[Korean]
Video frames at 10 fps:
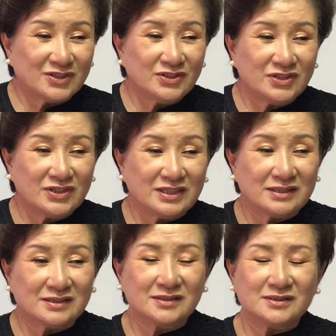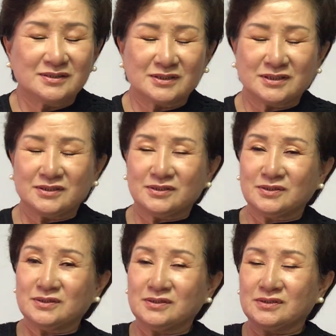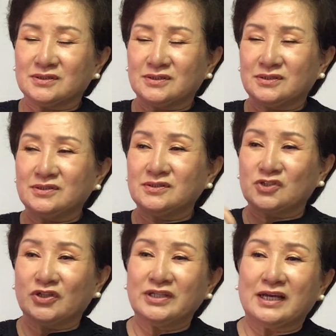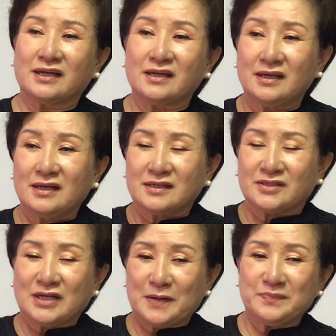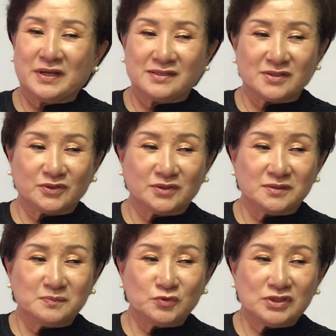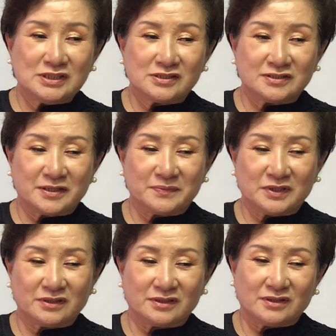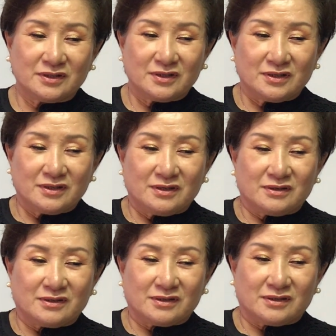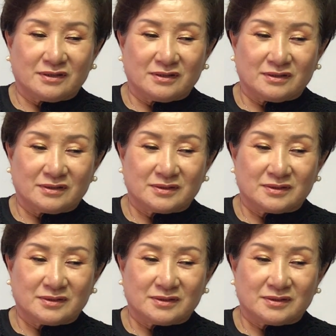그 뒤, 그, 그, 그 전에 그 앞에 이제 어떤 분이 있었냐면은, 어,